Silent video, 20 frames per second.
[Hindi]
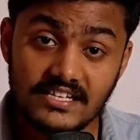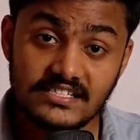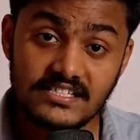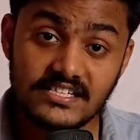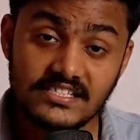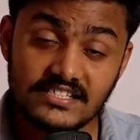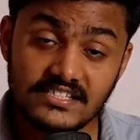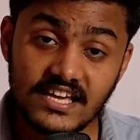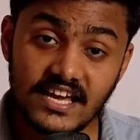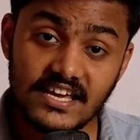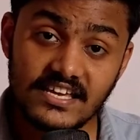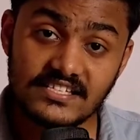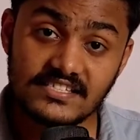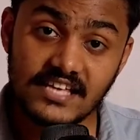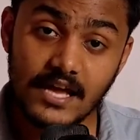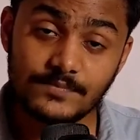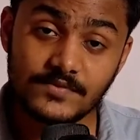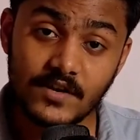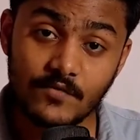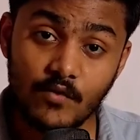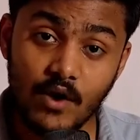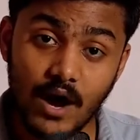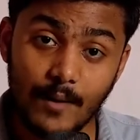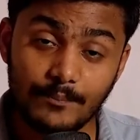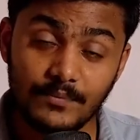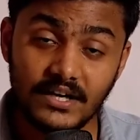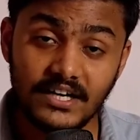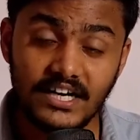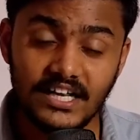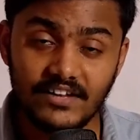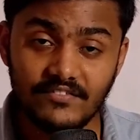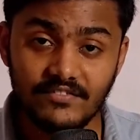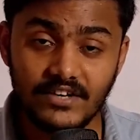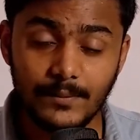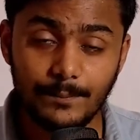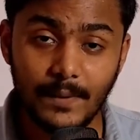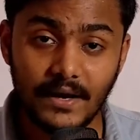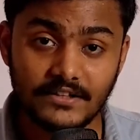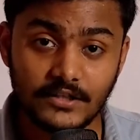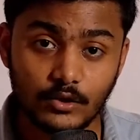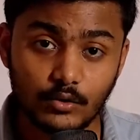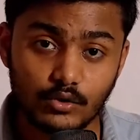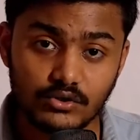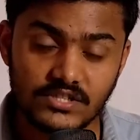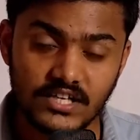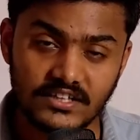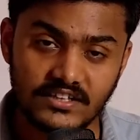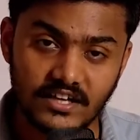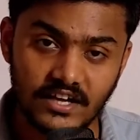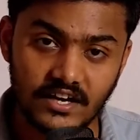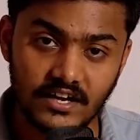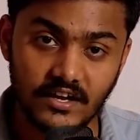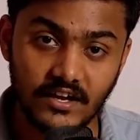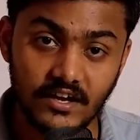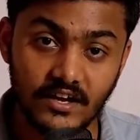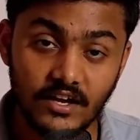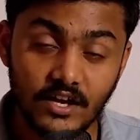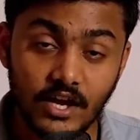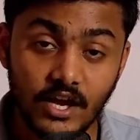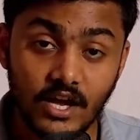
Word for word: जिसके हिसाब से वो अपने डिलीवरी पैटर्न को सेट करेंगे